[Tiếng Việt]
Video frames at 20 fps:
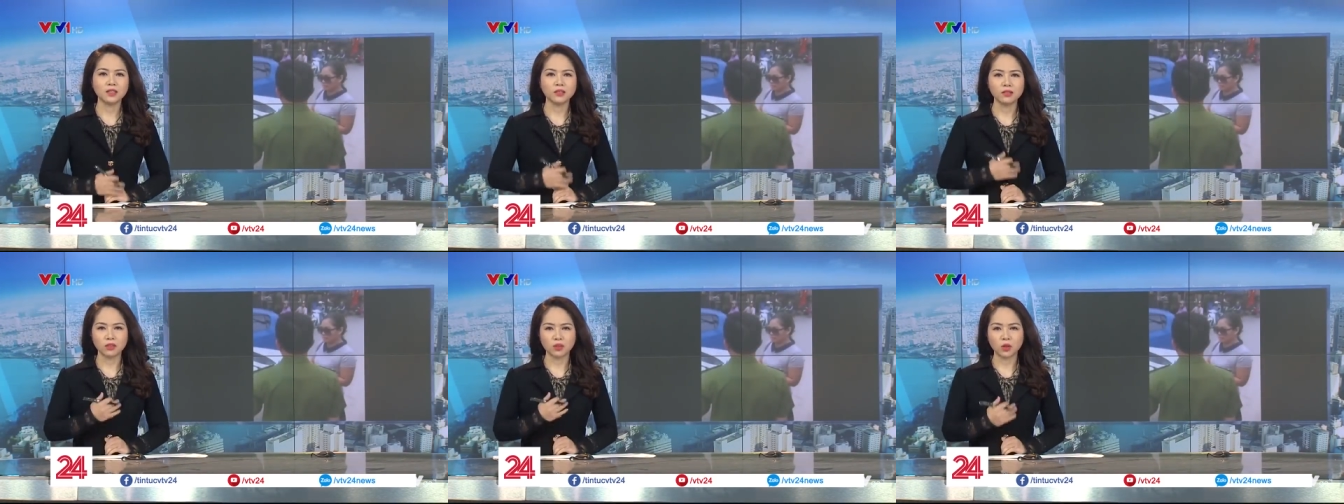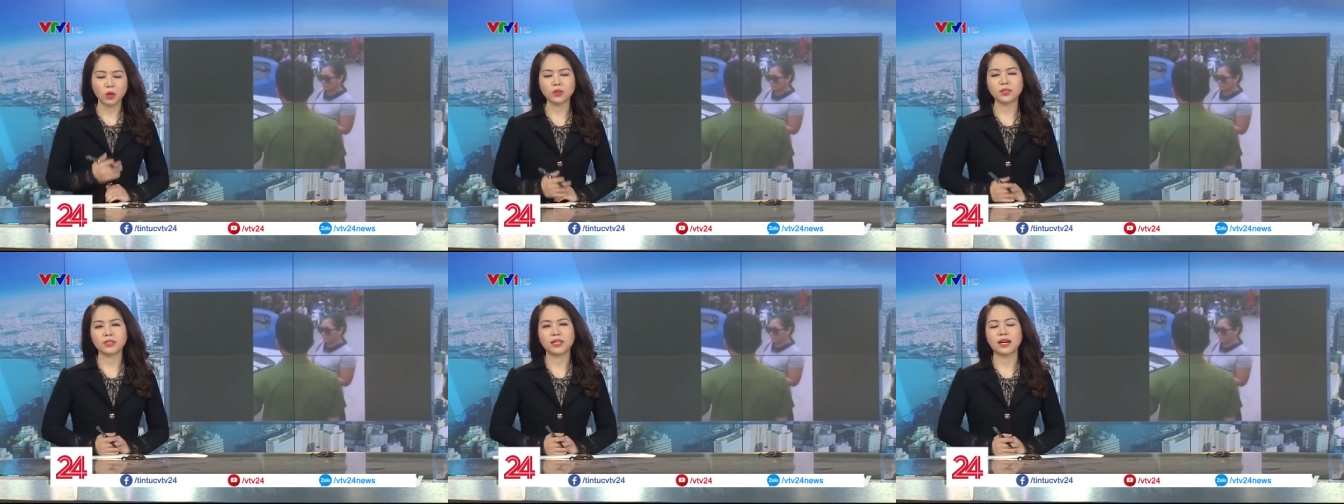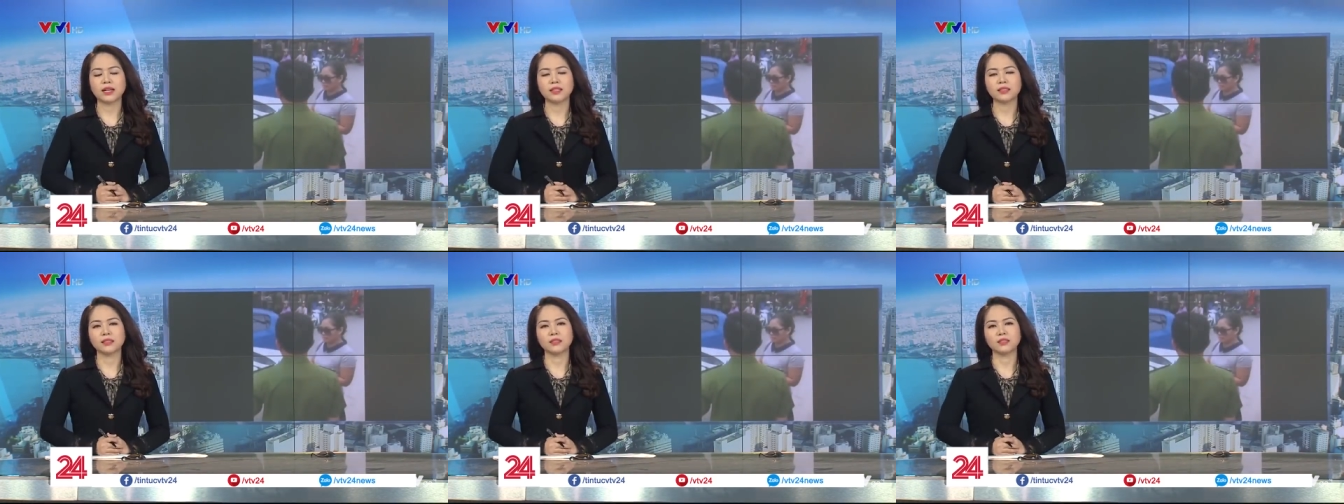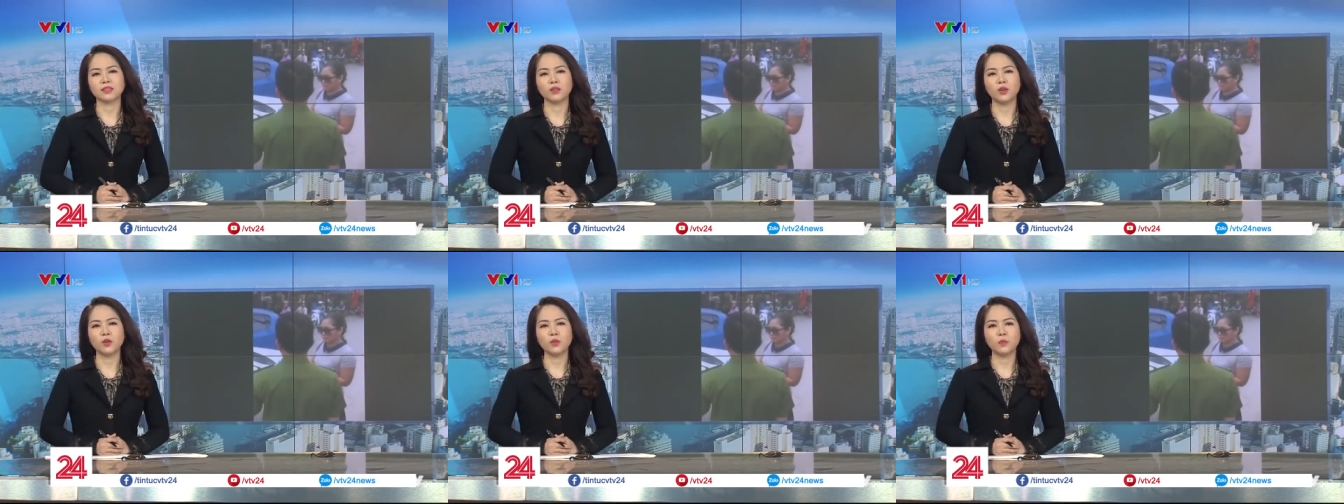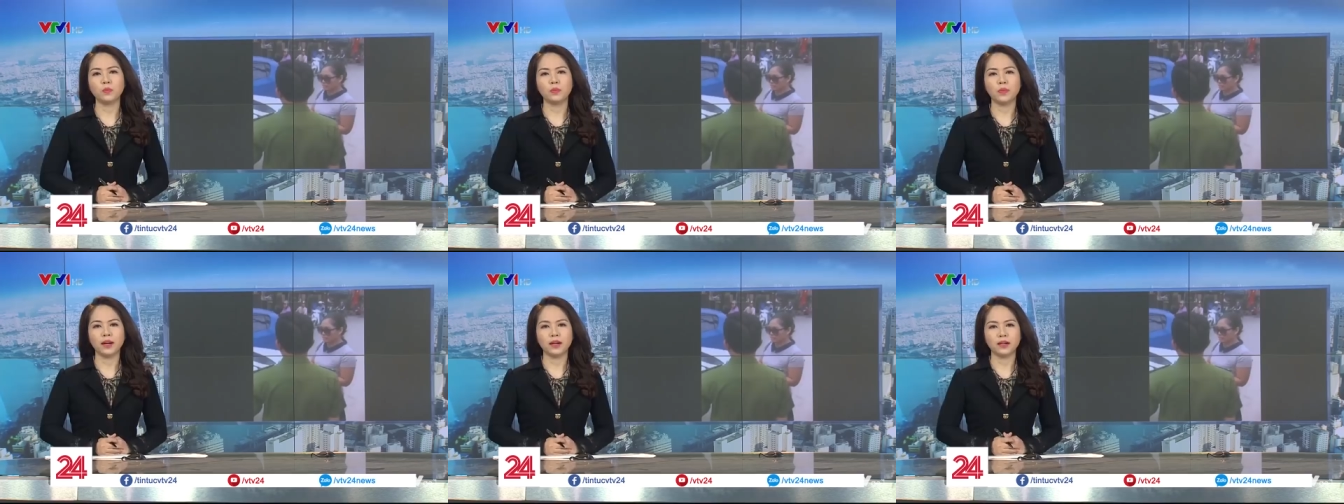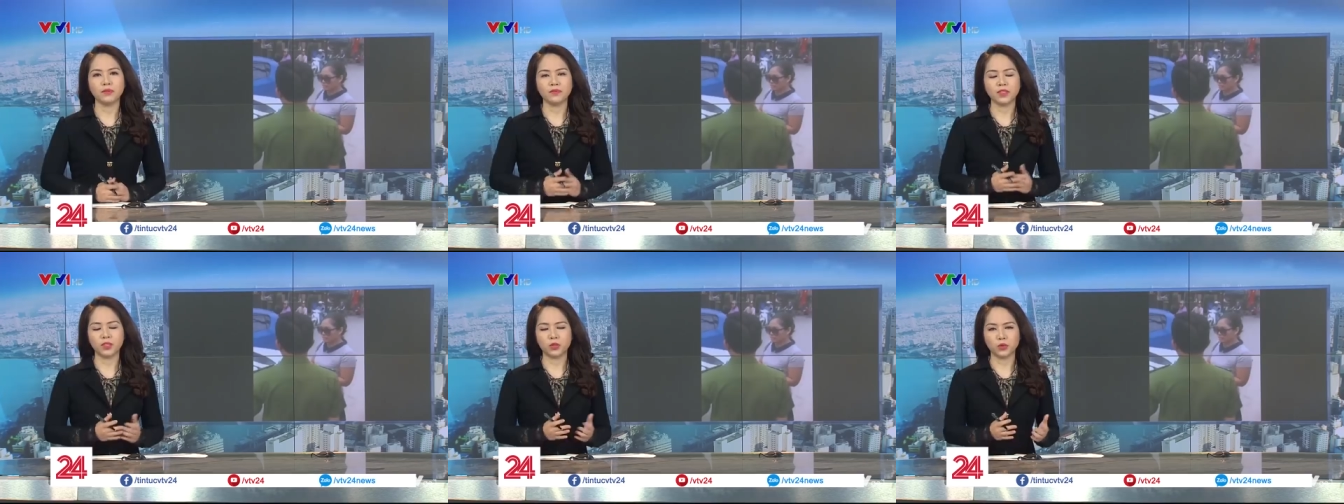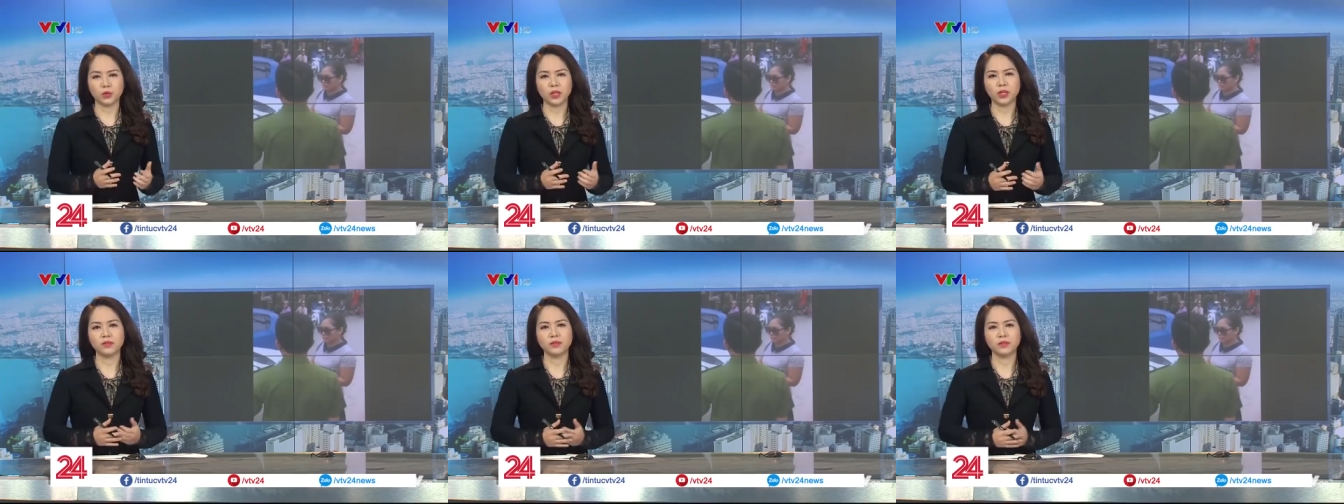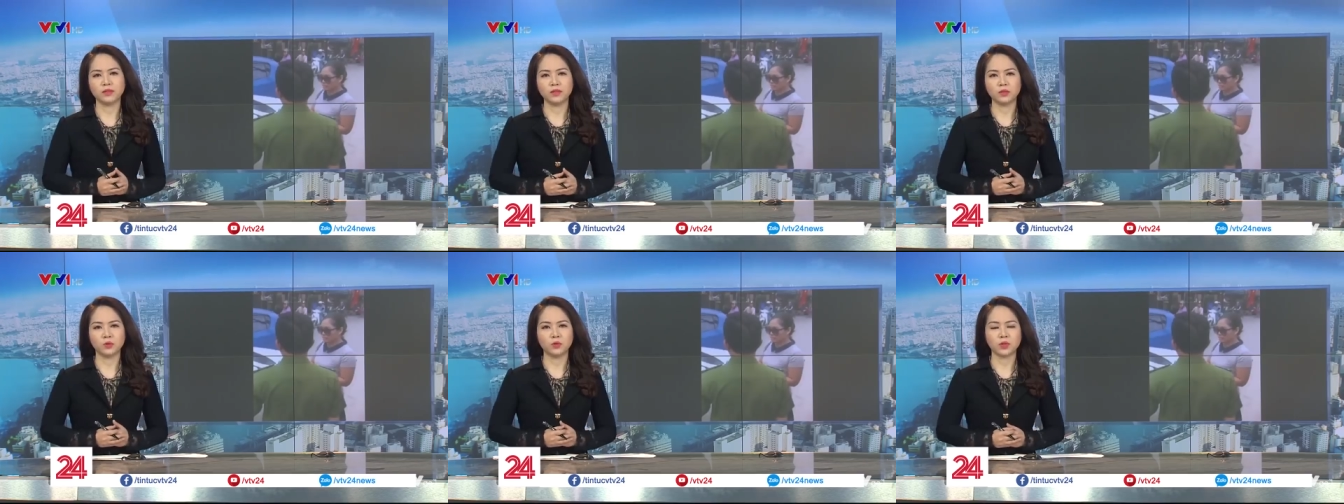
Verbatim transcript: được thốt ra từ những lúc mà vị chủ nhân